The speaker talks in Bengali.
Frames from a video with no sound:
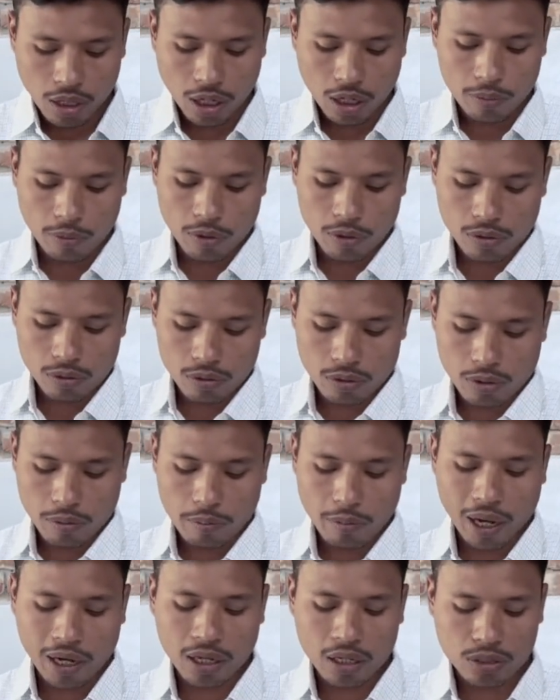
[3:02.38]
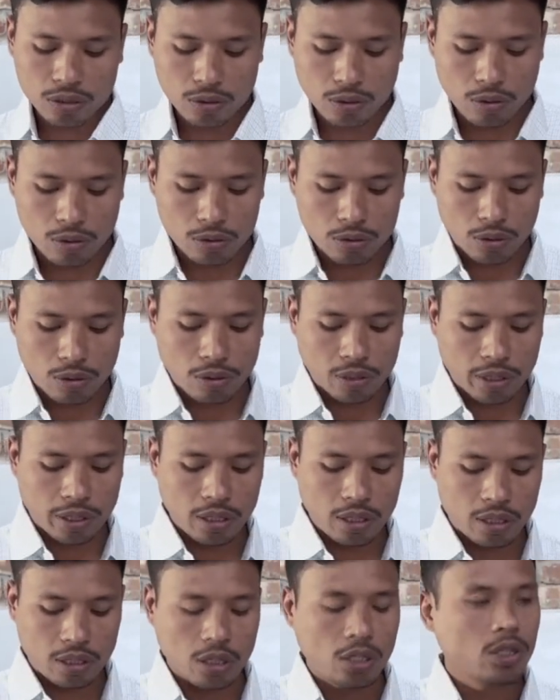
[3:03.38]
এবং মারাত্মক রোগ ধরনের
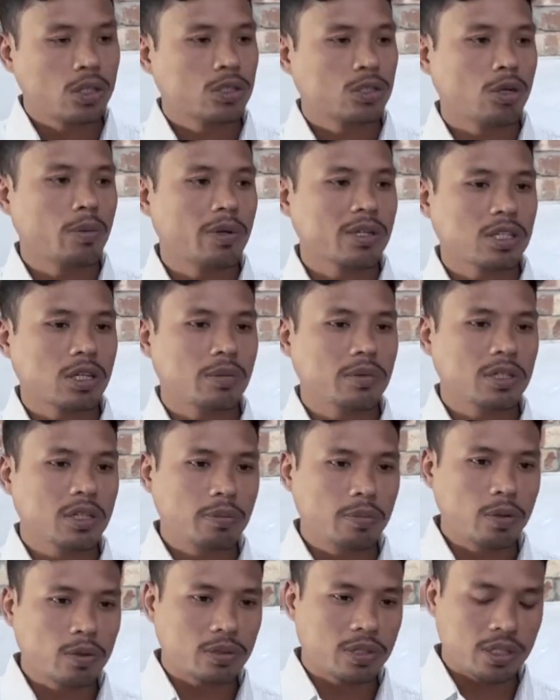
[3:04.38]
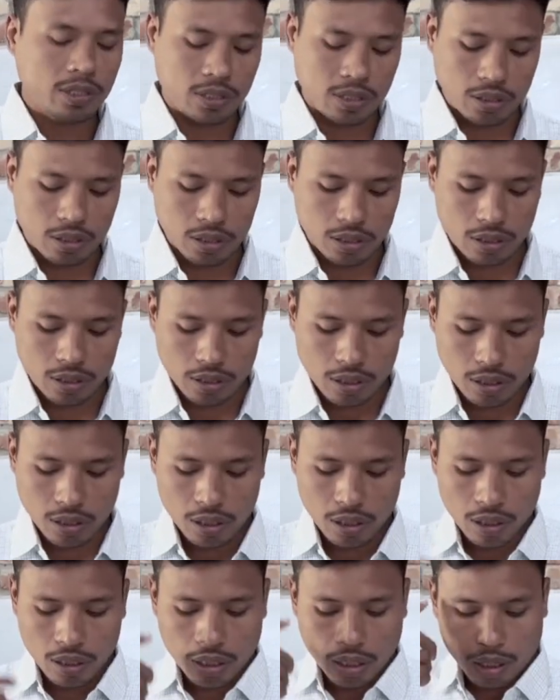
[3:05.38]
সমস্যার মধ্যে ভুগতেছি
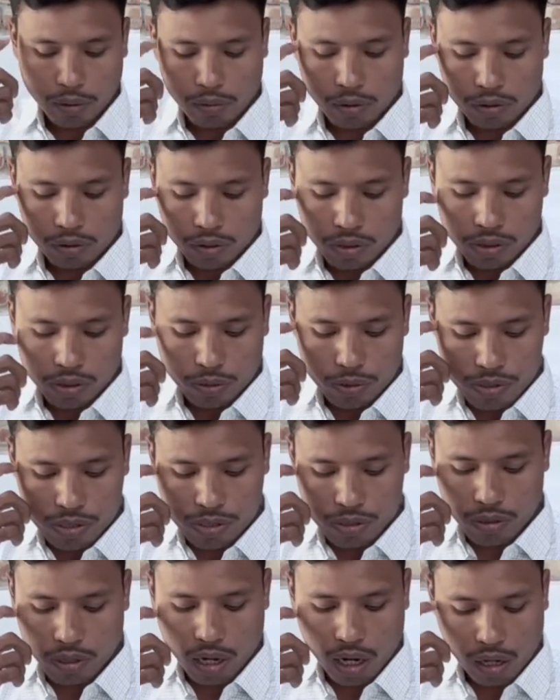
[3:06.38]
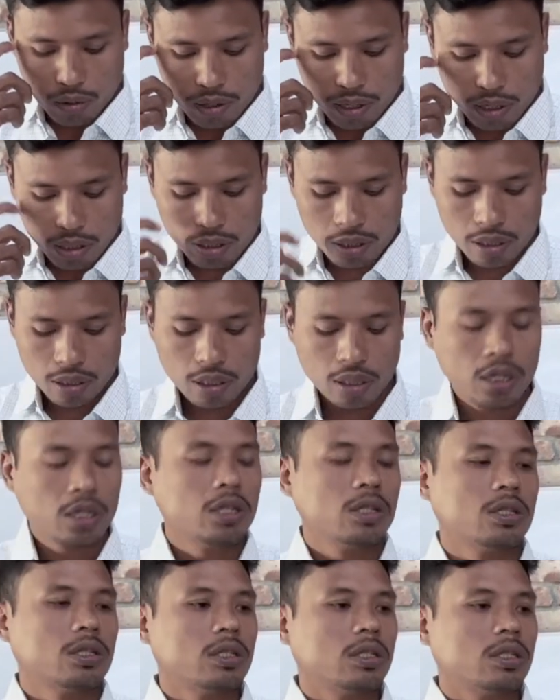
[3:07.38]
এবং সুস্থ হওয়ার
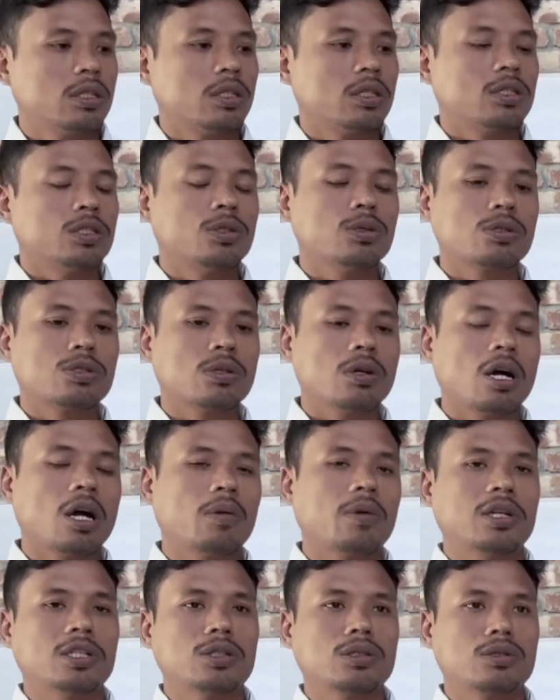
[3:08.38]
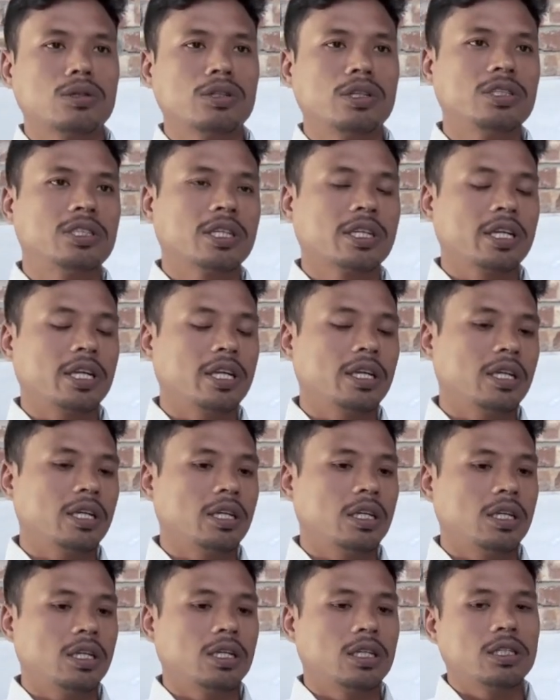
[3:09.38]
সুস্থ হওয়ার জন্য নিজেকে
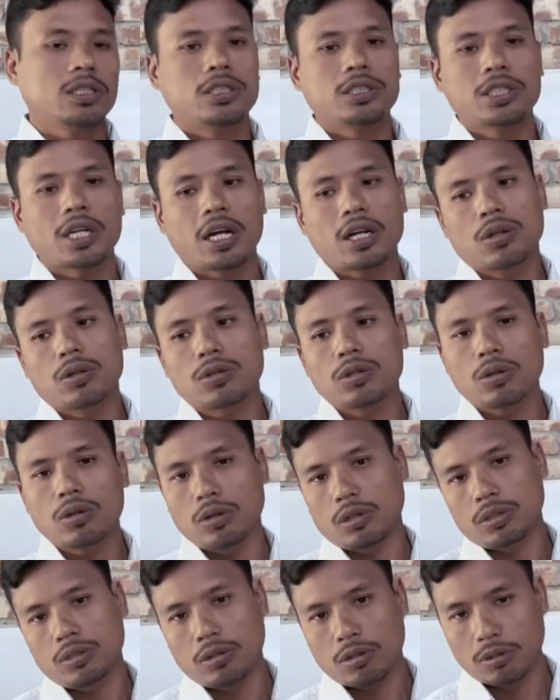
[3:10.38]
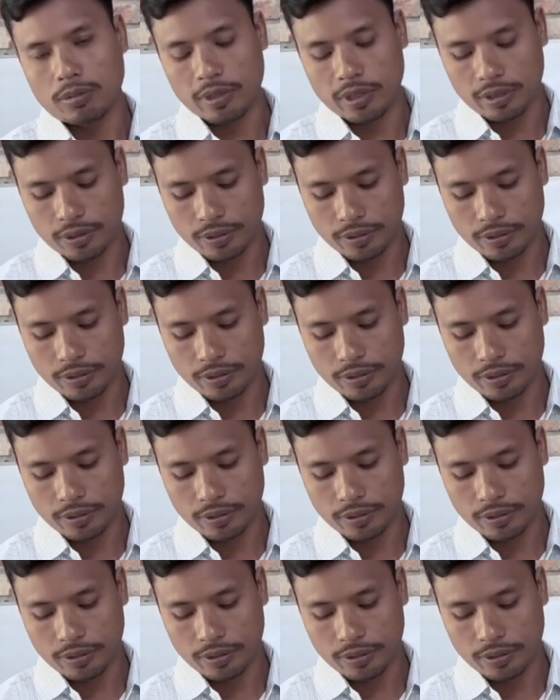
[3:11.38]
জাগ্রত করতে হবে